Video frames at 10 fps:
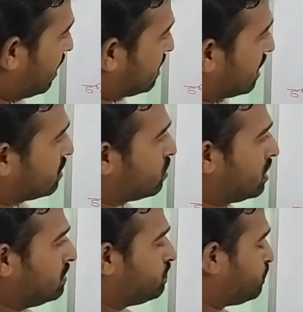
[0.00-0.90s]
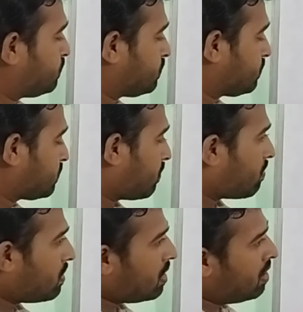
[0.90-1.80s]
నెక్స్ట్ ఇక్కడ చూడండి
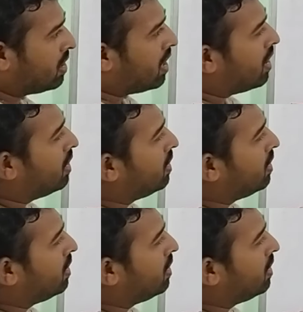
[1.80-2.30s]
ఇక